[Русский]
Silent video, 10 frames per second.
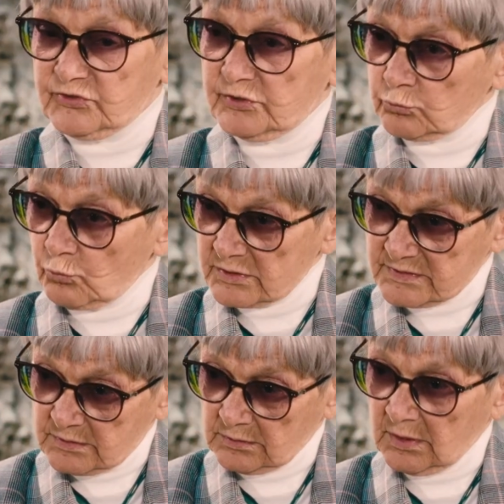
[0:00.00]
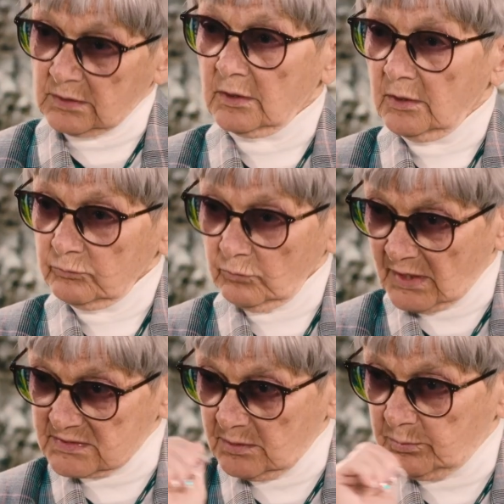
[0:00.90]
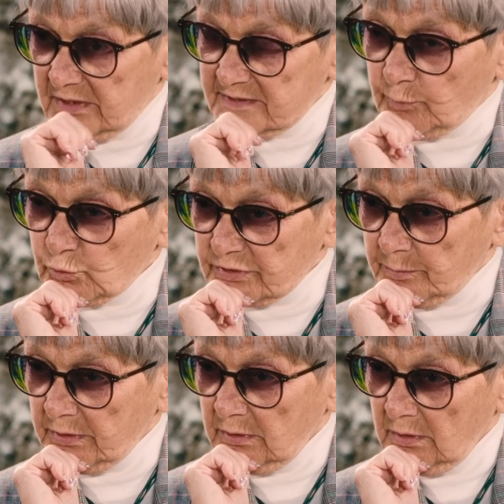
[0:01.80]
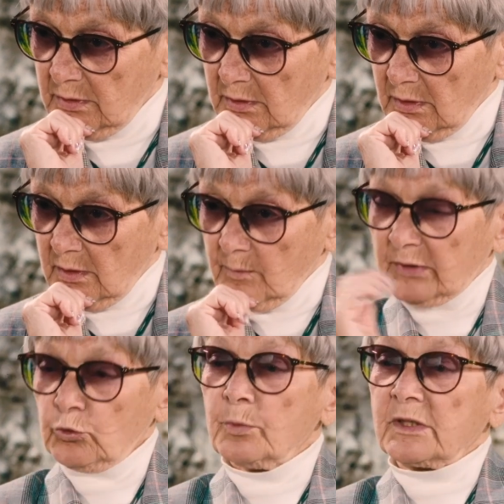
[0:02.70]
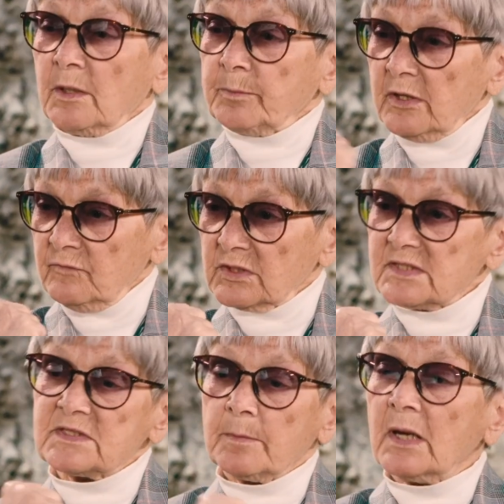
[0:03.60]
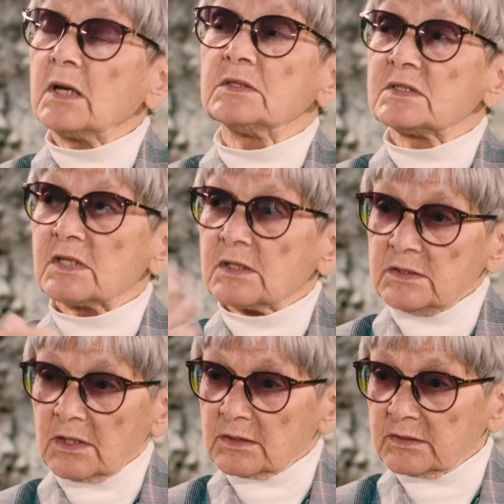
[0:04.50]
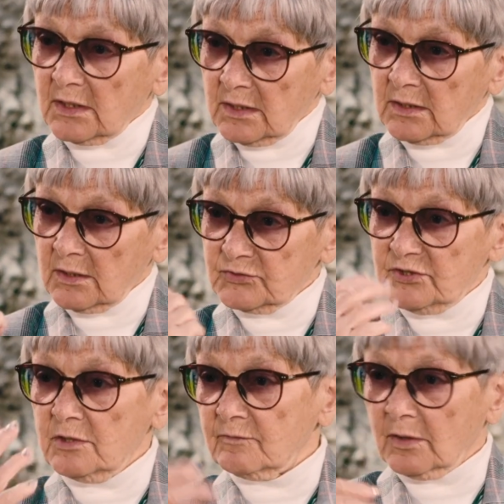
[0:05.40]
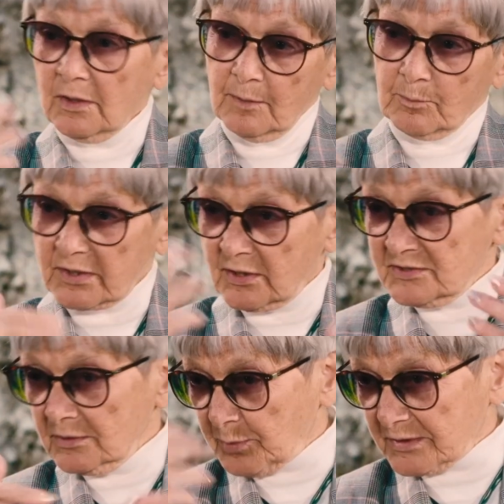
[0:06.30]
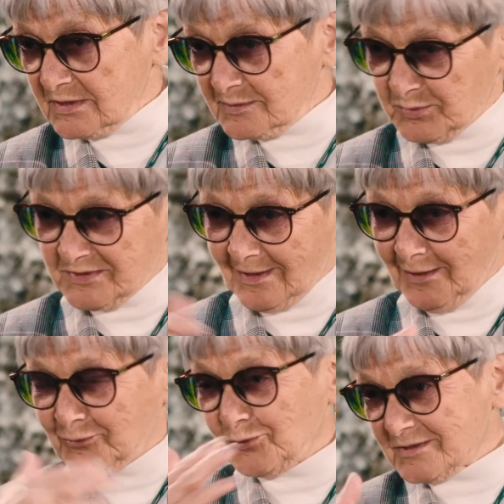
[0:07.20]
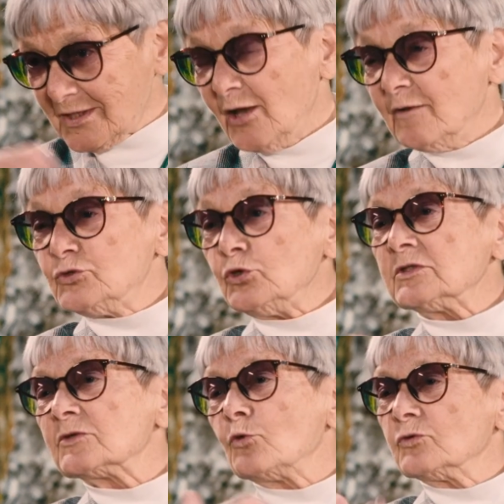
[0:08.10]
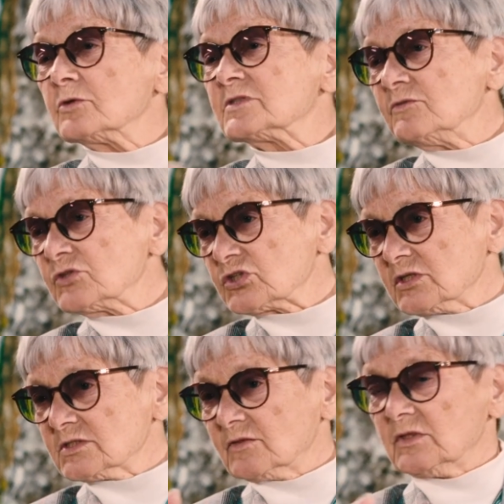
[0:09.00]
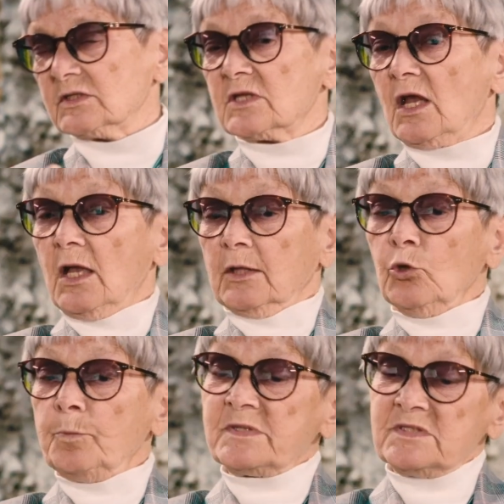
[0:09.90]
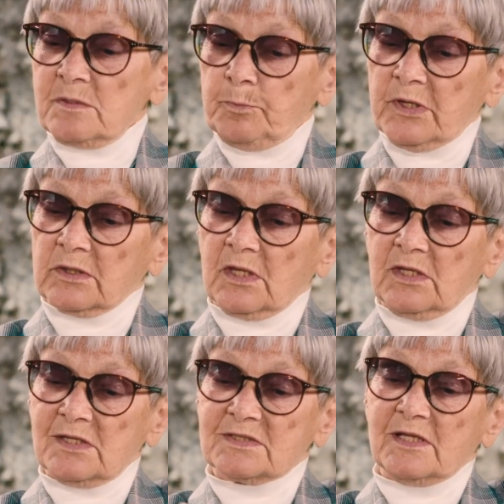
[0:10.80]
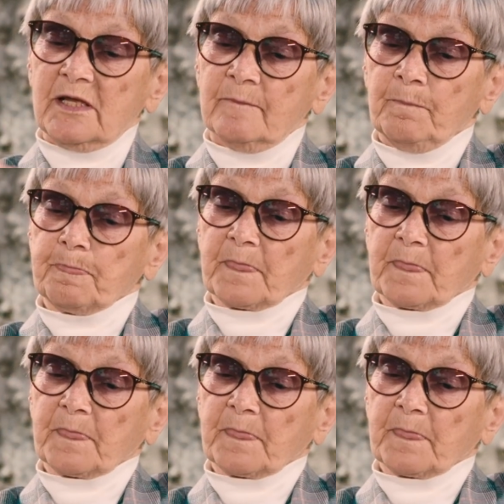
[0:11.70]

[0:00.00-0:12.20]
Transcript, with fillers: сетку расстилал. Ну, разные были способы. Потом, когда появилась собака, она загоняла на дерево, проходил процесс быстрее. То есть все это усовершенствовалось. Но постепенно, если